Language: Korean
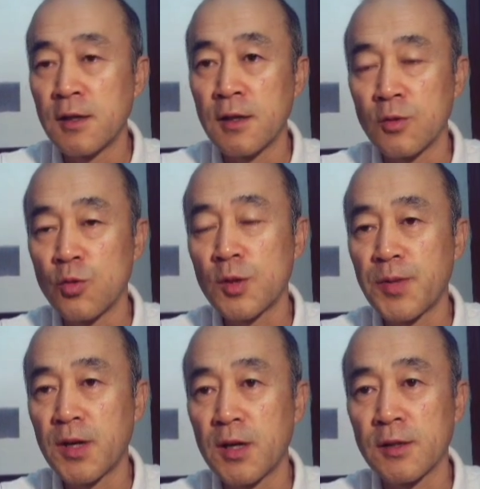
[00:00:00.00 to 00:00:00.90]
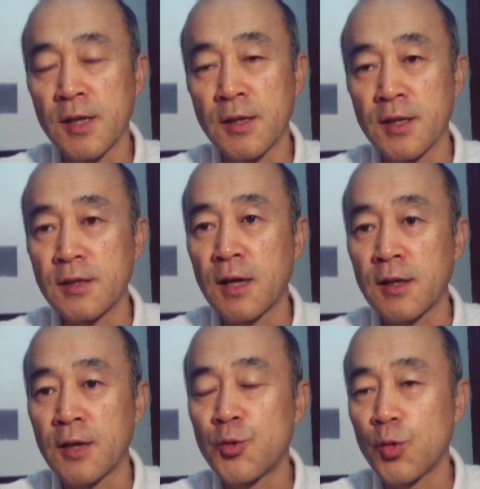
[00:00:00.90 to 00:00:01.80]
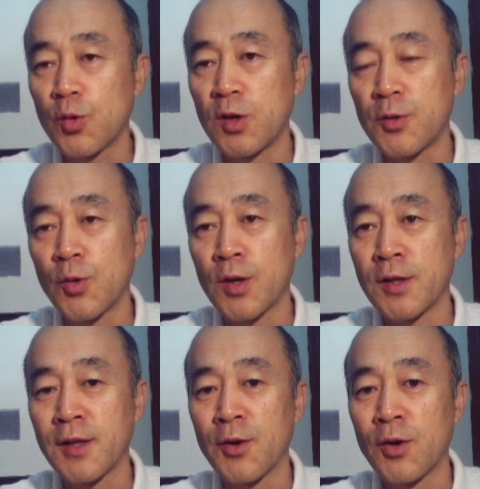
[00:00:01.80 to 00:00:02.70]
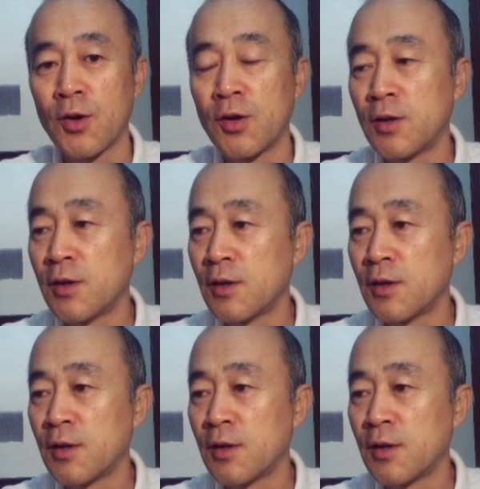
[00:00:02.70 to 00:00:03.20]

60% 이상의 주류를 이루고 있는데요.